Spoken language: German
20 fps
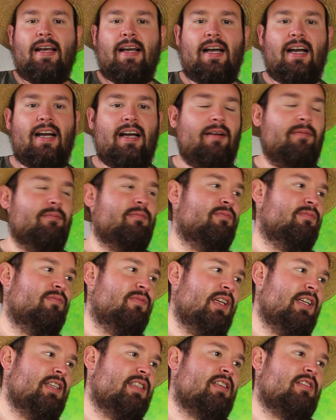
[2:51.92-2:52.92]
Ähm,
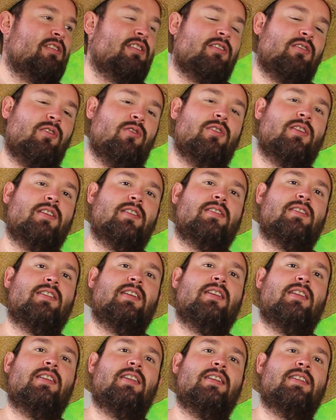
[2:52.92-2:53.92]
nichtsdestotrotz
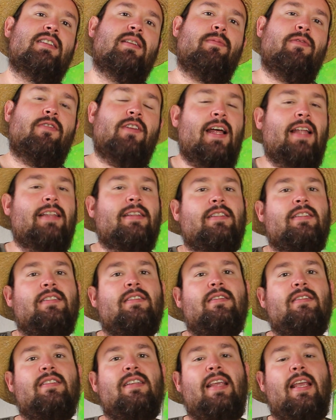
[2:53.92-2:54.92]
sind diese
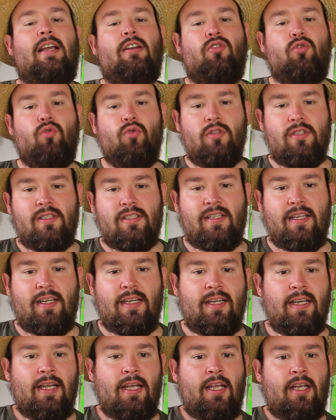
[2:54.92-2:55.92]
Pflanzen sehr
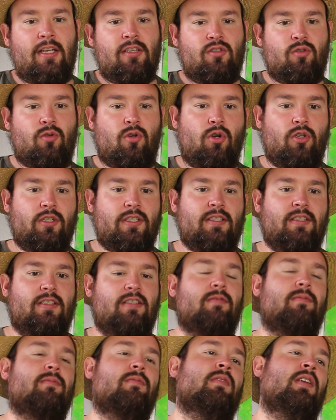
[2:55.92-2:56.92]
günstig. So
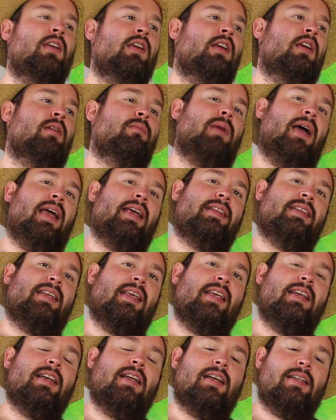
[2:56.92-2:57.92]
kosten bei
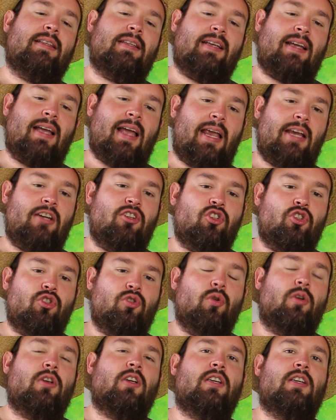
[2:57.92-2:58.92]
Dena drei
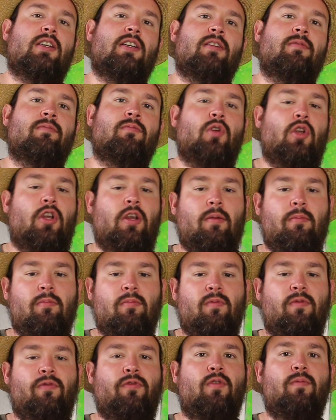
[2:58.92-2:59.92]
Stück
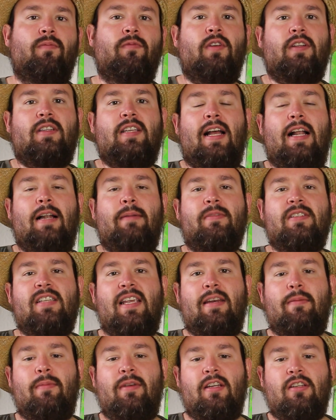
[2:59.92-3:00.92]
im 5,5
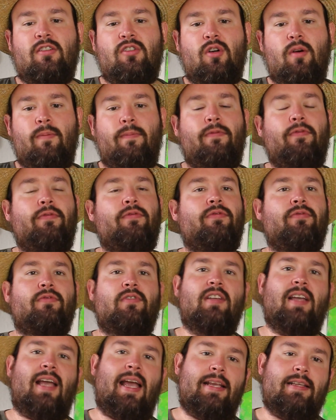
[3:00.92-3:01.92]
cm Topf
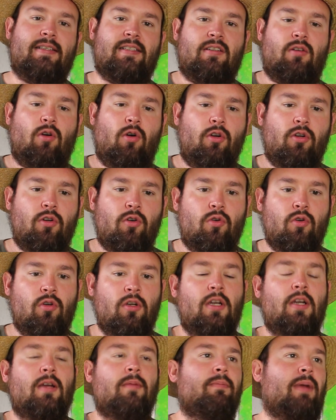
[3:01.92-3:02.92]
13
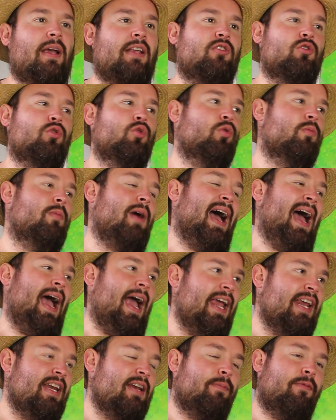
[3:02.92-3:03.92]
Euro. Bei Thum
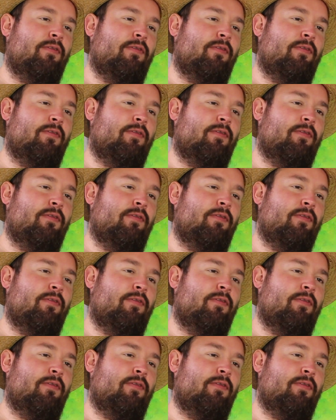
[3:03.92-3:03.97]
eine